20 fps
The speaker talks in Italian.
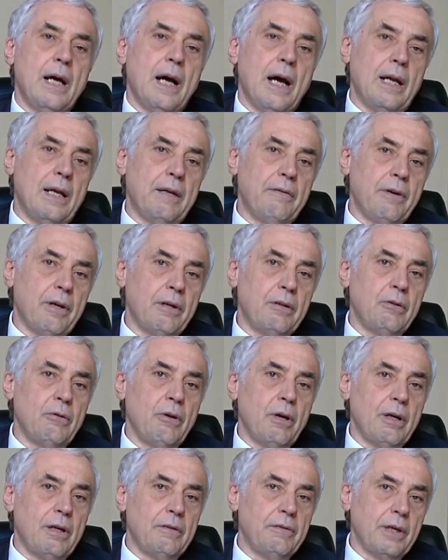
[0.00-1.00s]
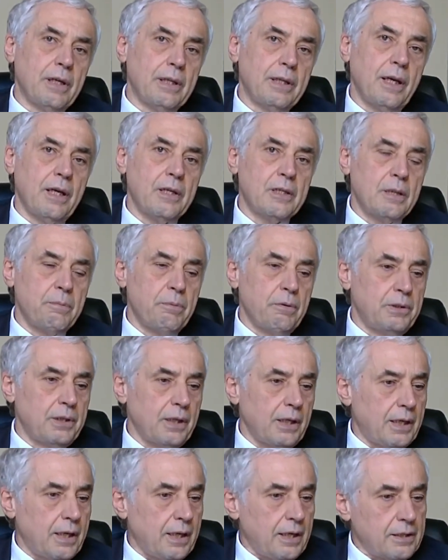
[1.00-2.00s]
al lavoratore alla lavoratrice di
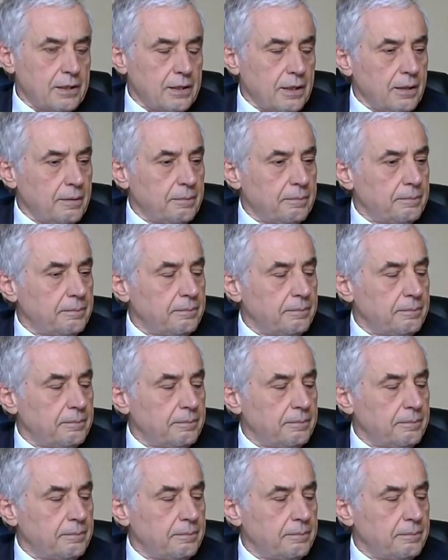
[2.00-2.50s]
poter crescere.